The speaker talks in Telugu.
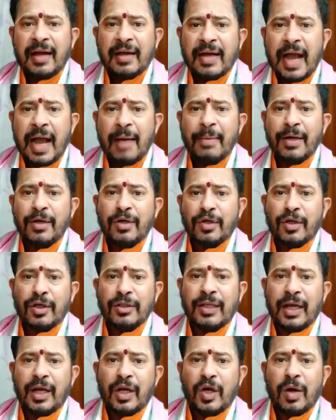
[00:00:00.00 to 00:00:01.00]

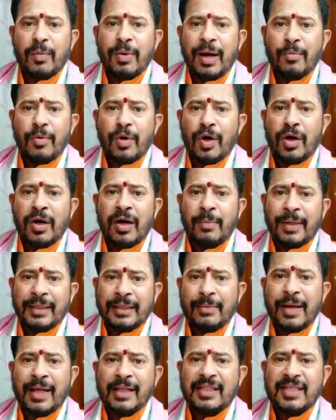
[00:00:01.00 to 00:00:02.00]
కామక్రోధ లోభ మోహ
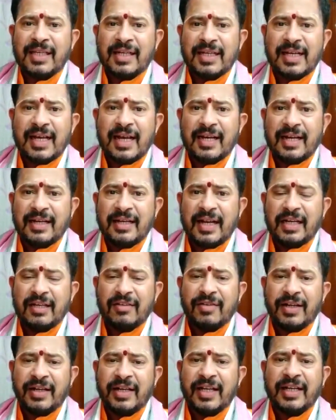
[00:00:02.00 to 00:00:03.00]

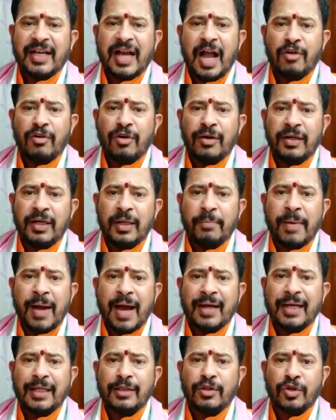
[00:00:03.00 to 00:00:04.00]
మదమాత్సర్యాలనేటువంటి కాకుల్ని
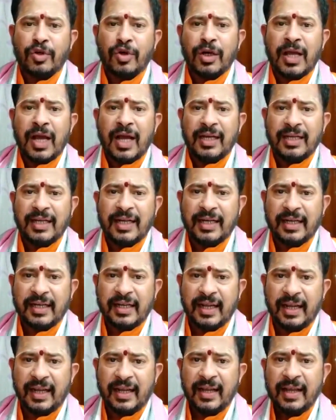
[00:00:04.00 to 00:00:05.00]
పారద్రోలాలి
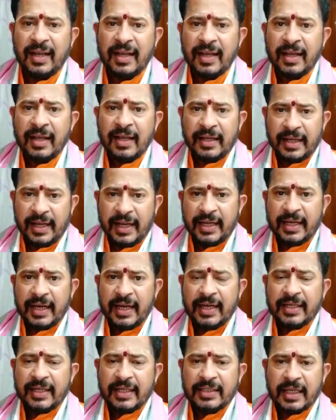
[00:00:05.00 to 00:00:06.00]
అంటే
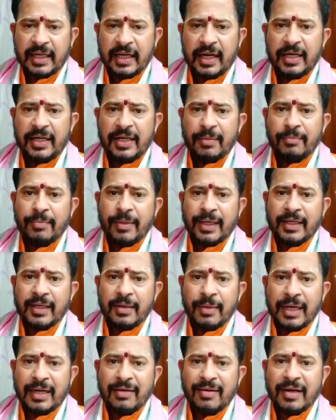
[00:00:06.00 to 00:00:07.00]
ఏకైక శరణ్యం మనకి
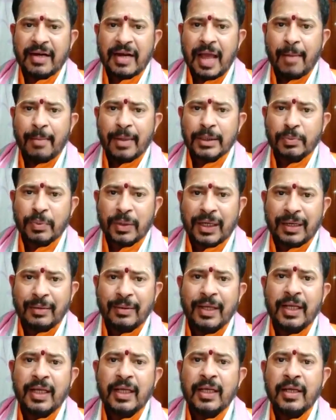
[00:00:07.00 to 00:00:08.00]
భగవన్నామ
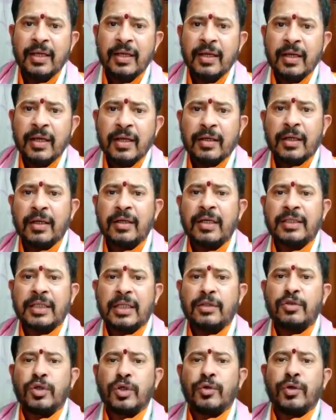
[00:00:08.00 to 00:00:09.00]
స్మరణమే కనుక
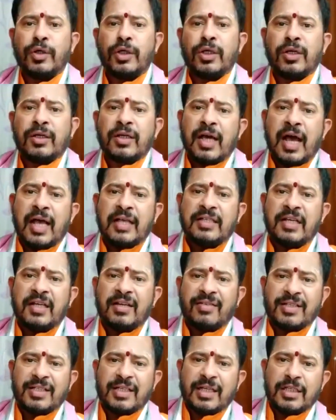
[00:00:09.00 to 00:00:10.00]
సద్గురువుల యొక్క
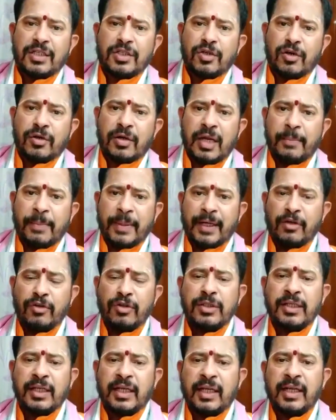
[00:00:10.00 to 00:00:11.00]
ఆశీర్వచనంచో రేపటి
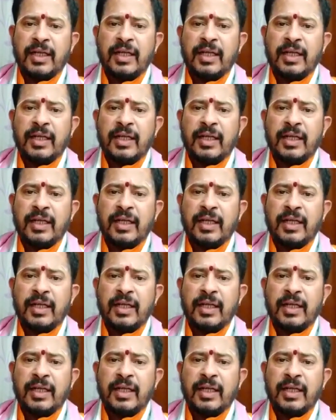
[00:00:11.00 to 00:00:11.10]
నుంచి